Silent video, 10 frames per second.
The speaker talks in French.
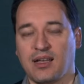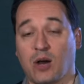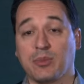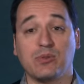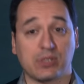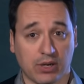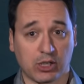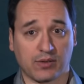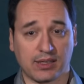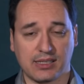En
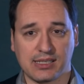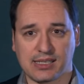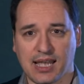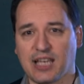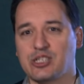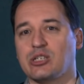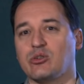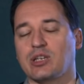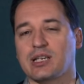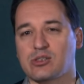1890, âgée
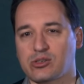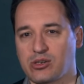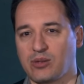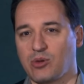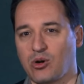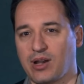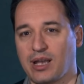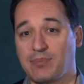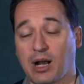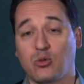de 15 ans seulement,
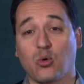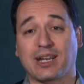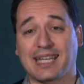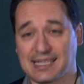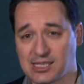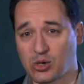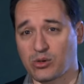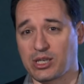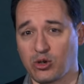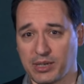elle parcourt
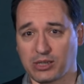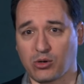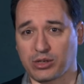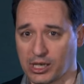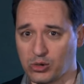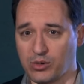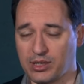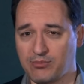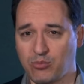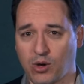400 km en
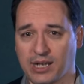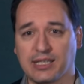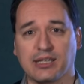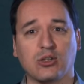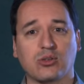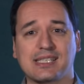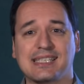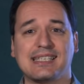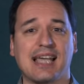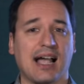canoë pour allier
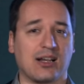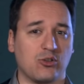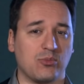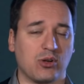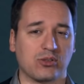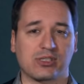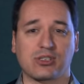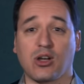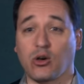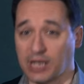Nancy à
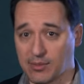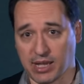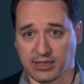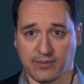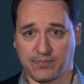Coblence en Allemagne.